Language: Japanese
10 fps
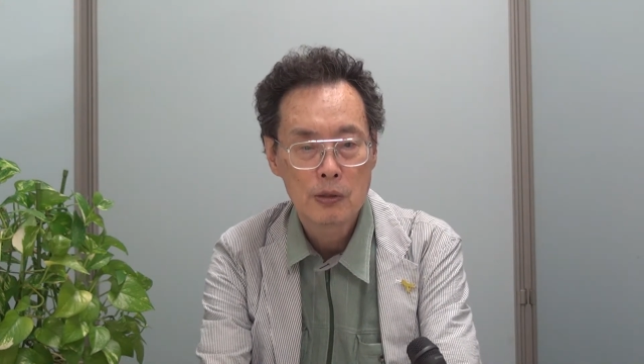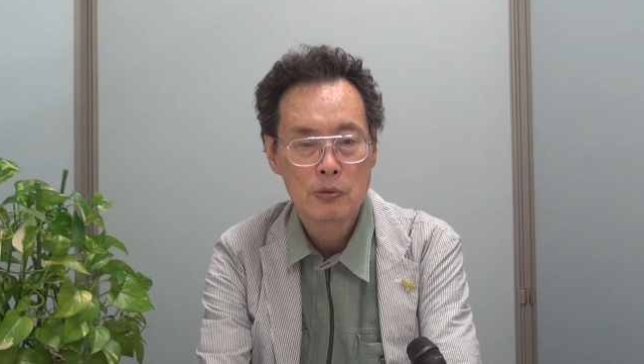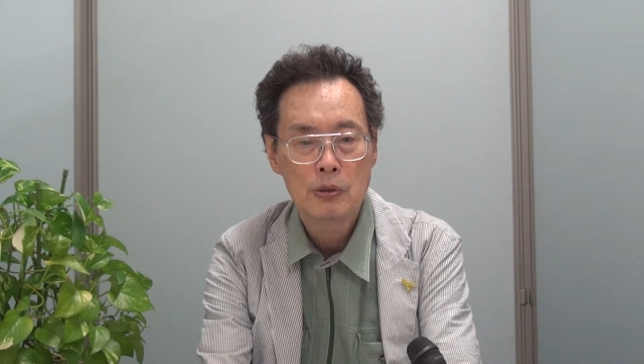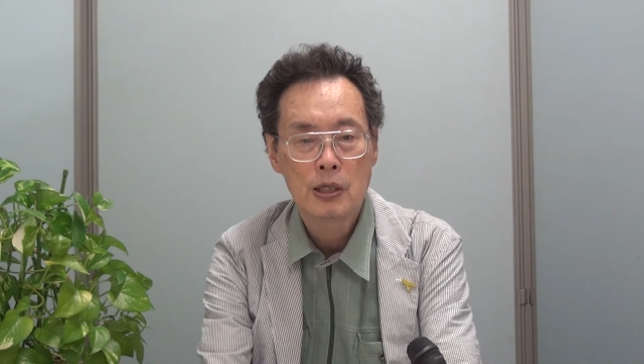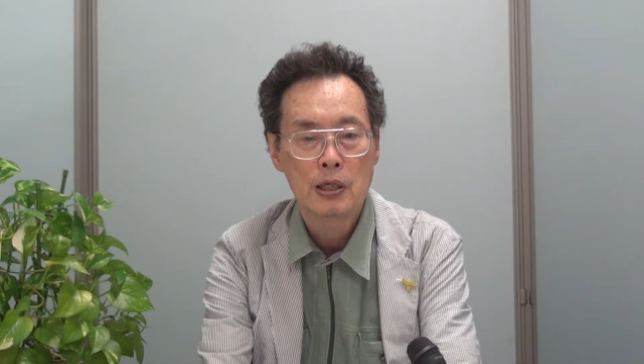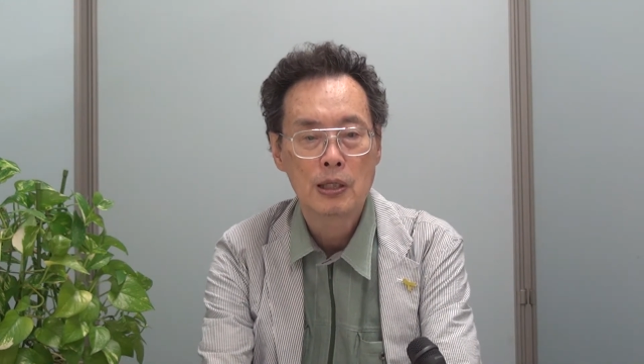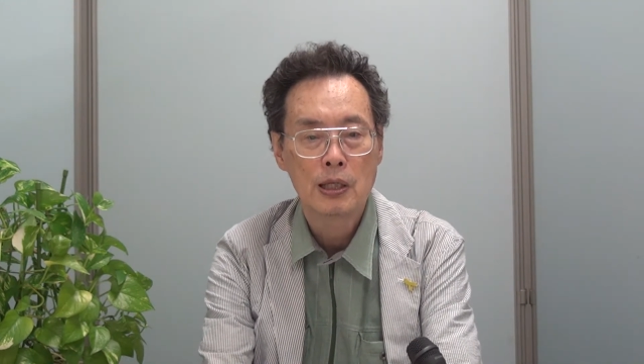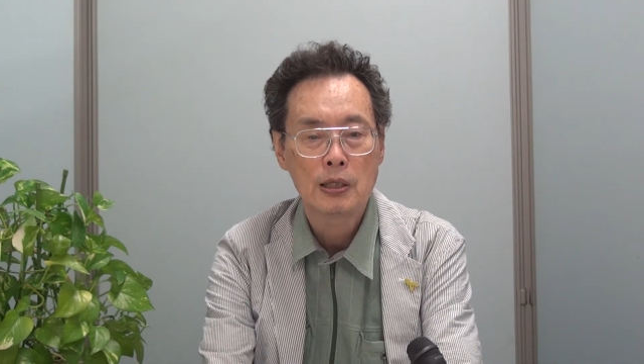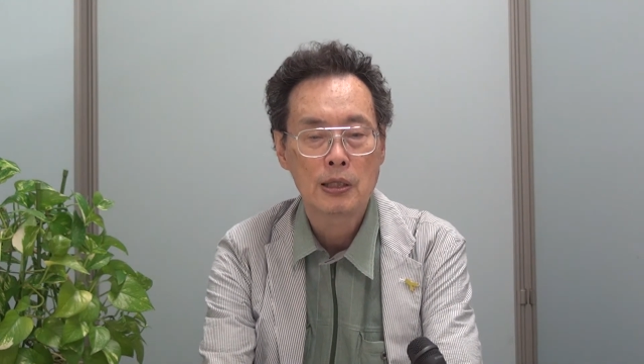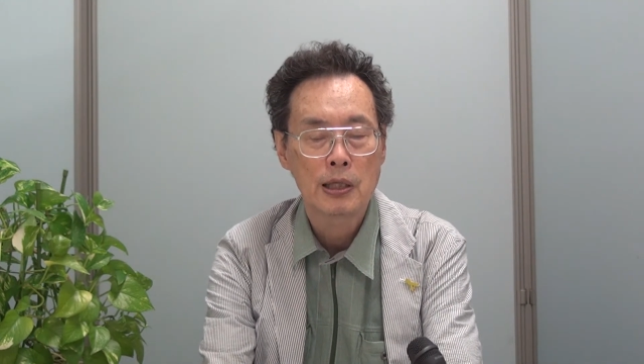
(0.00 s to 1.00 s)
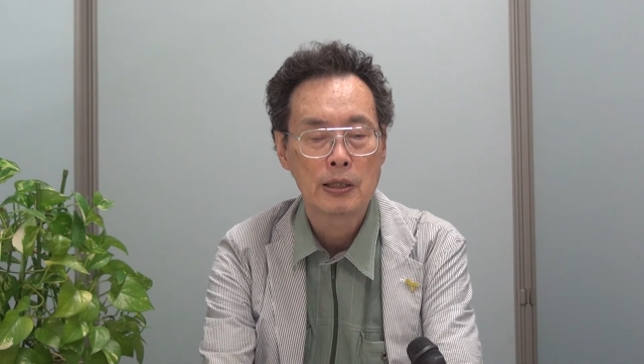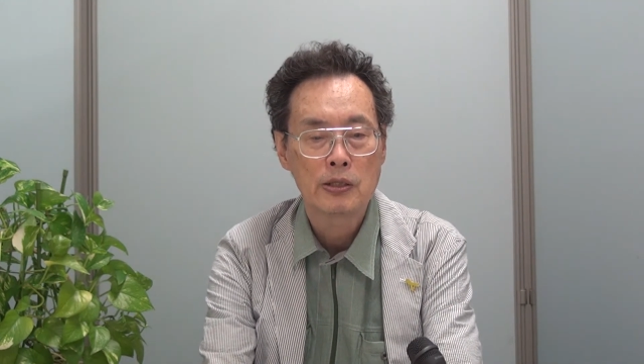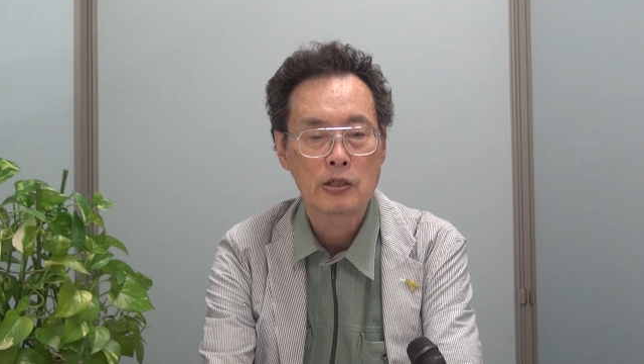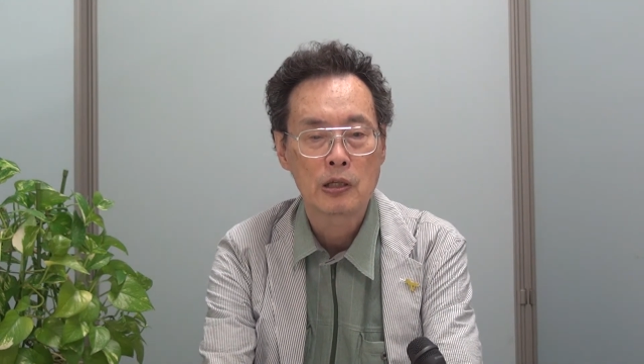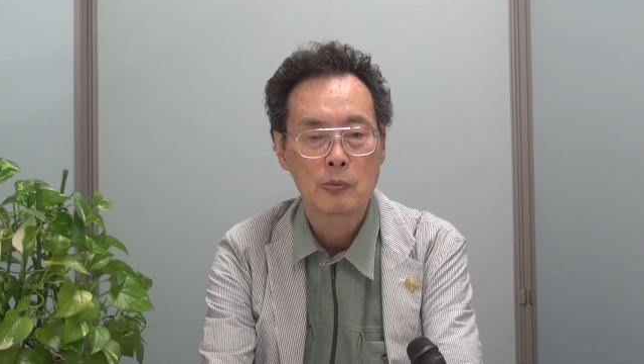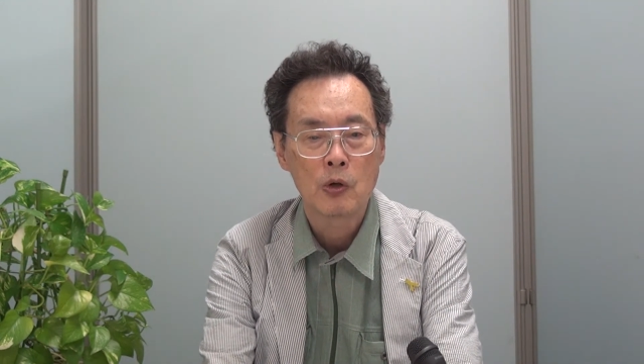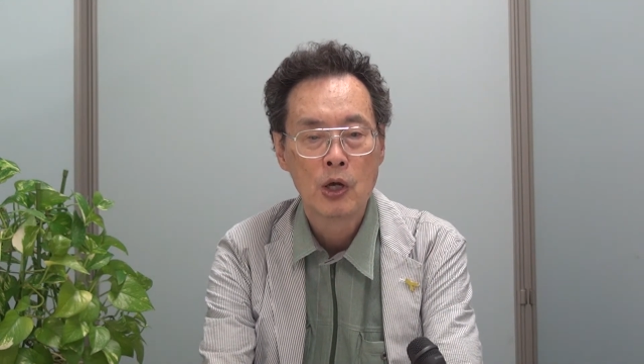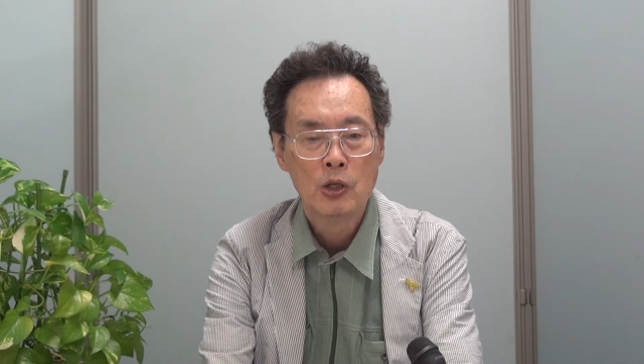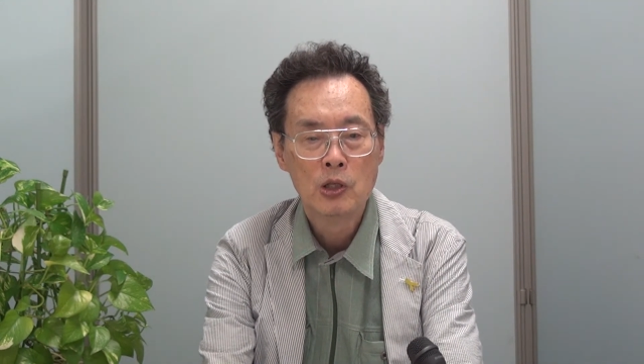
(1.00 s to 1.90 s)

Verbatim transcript: いい雰囲気になってきたんですけども